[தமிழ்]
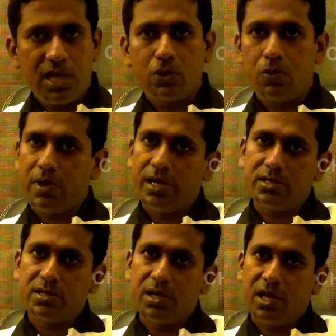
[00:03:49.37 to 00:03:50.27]
சாந்தோம்
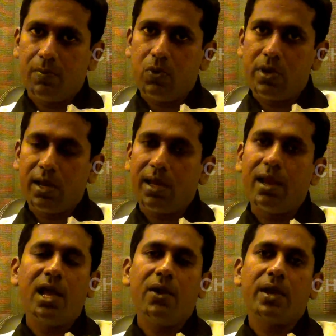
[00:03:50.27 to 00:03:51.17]
பிரான்ச்சஸ்க்கு நீங்கள் போனீங்கன்னா
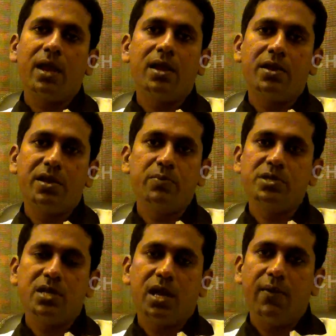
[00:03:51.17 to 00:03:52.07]
எல்லா வகையான
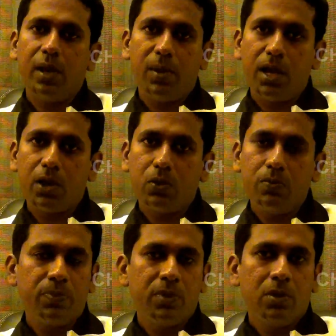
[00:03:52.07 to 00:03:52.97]
ட்ரீட்மெண்ட்ஸ் அங்கே அவைலபிளாக
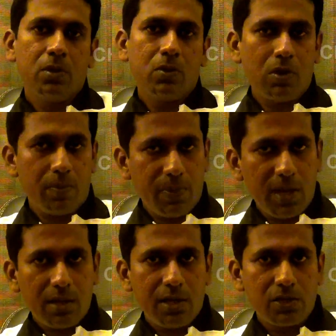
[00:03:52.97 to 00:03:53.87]
இருக்கும்
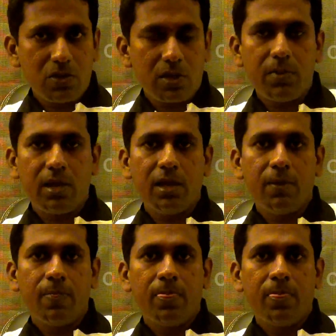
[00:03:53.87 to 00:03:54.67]
குறிப்பாக நீங்கள் சொல்கிற மாதிரி